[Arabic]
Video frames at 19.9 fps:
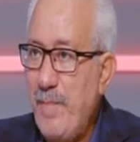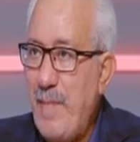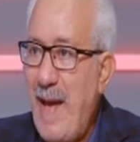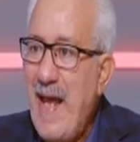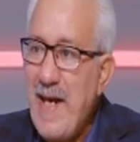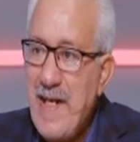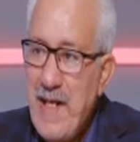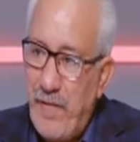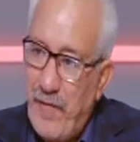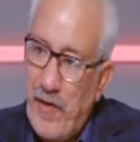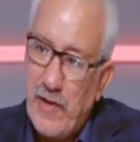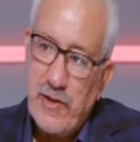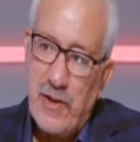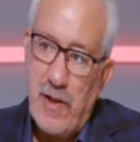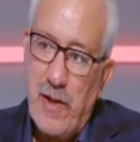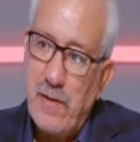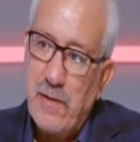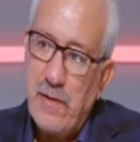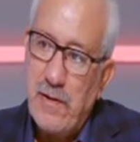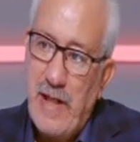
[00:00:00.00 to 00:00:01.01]
بقى لنا
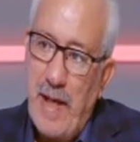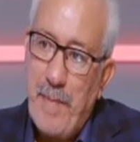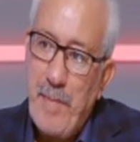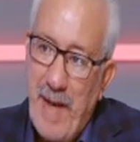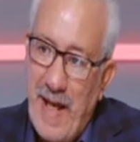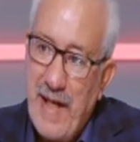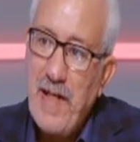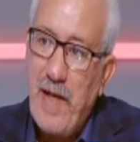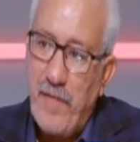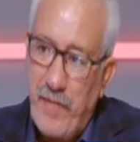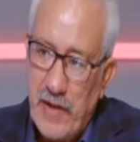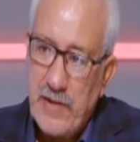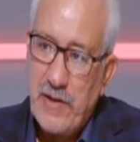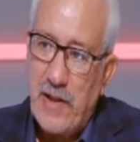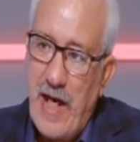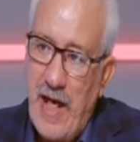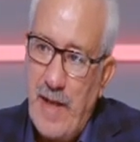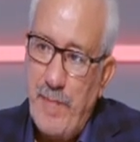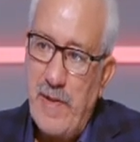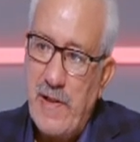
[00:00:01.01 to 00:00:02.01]
فتره كان بقى لنا
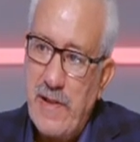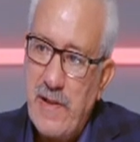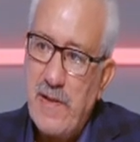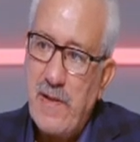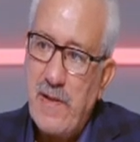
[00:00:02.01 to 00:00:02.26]
فتره احمد